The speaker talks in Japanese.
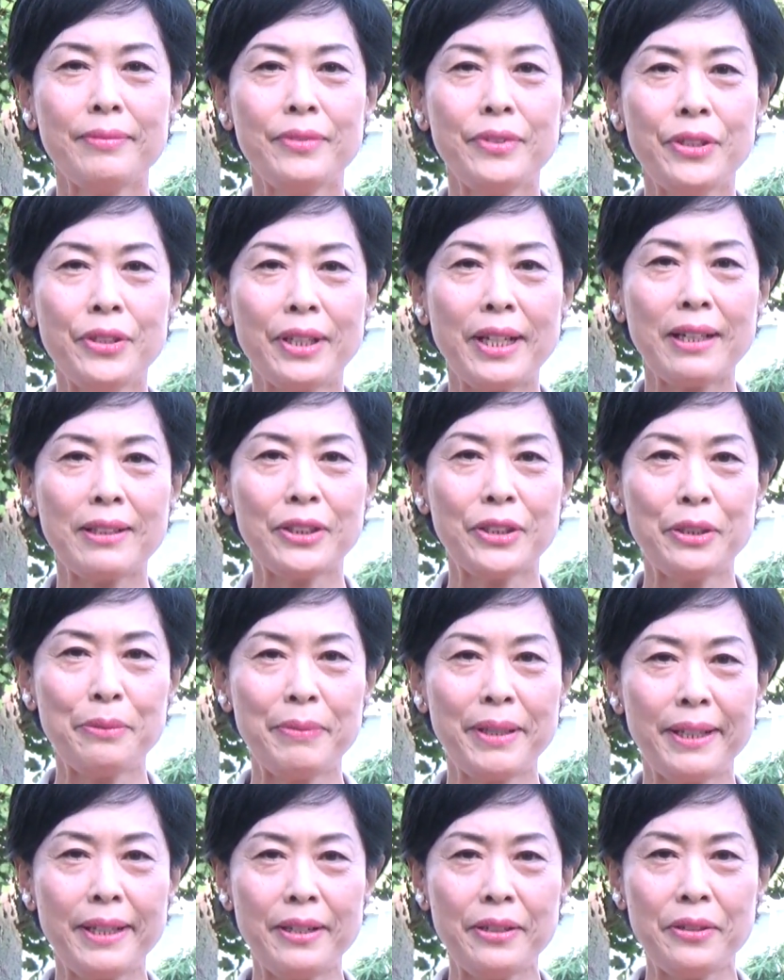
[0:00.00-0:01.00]
入学準
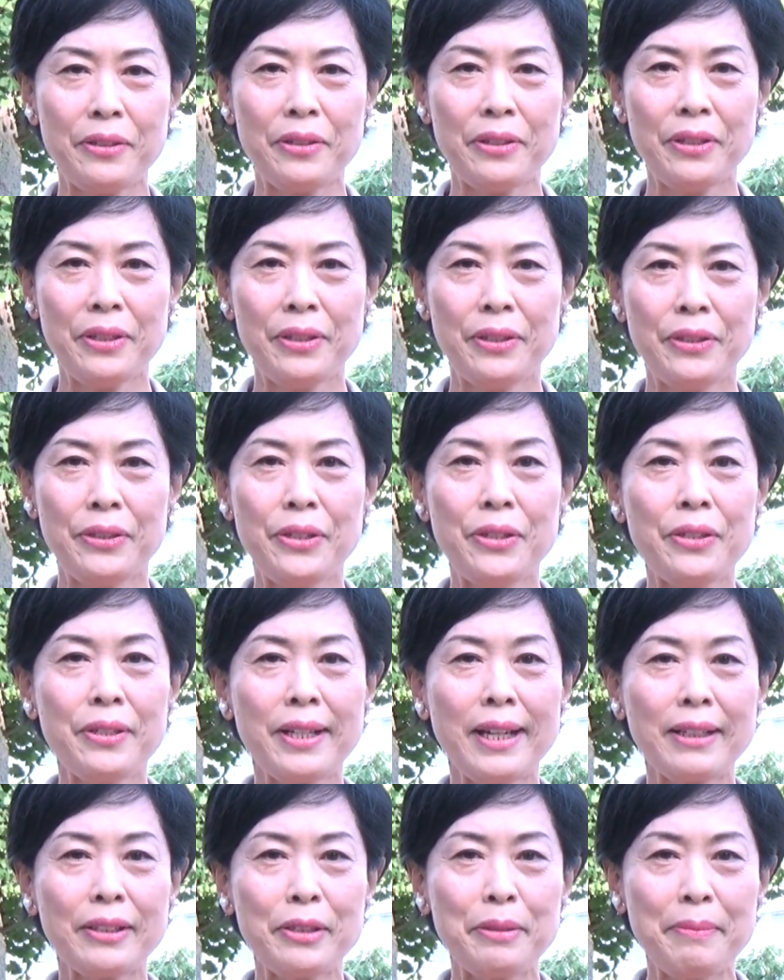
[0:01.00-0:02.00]
備金を入
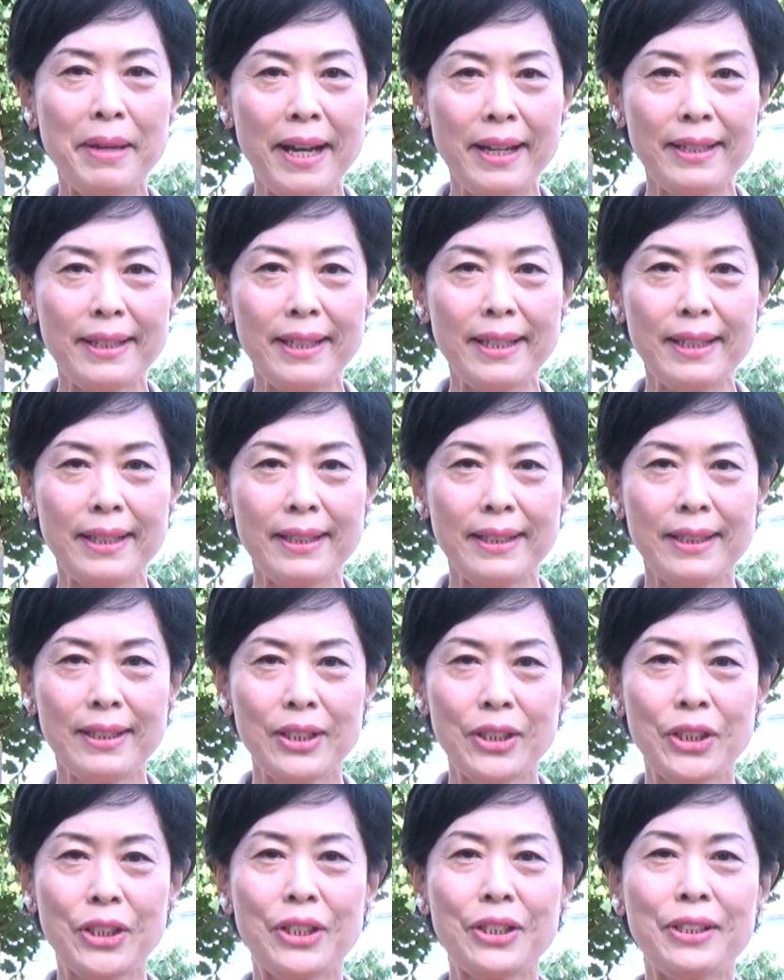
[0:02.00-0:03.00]
学前に
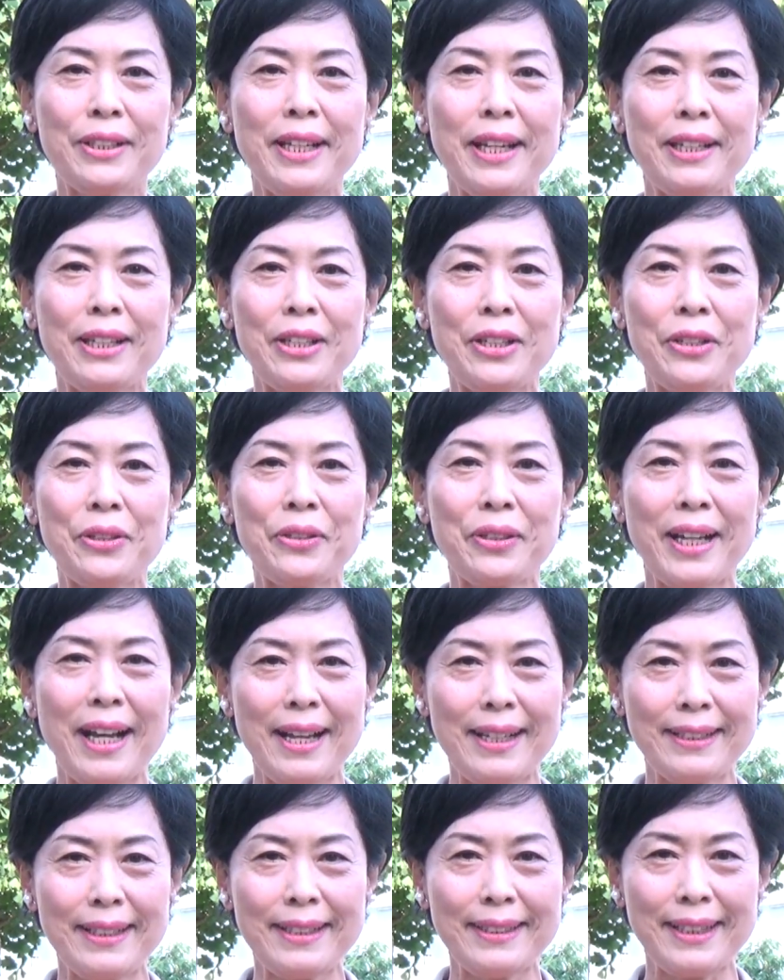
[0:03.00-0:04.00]
支給できるよう
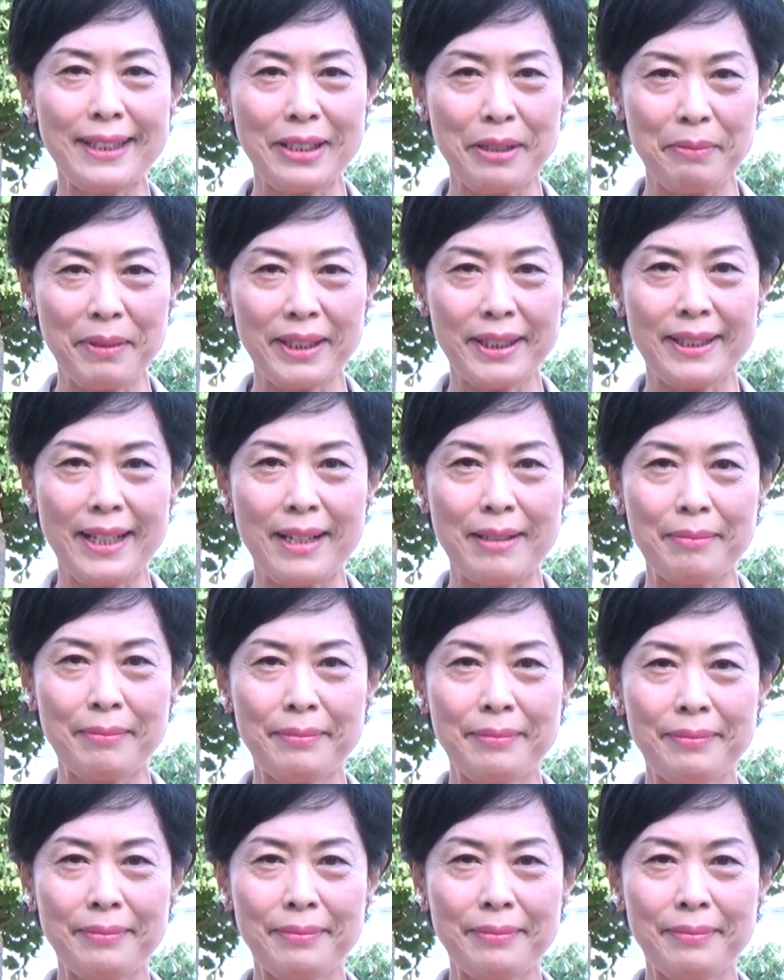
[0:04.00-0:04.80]
改善させました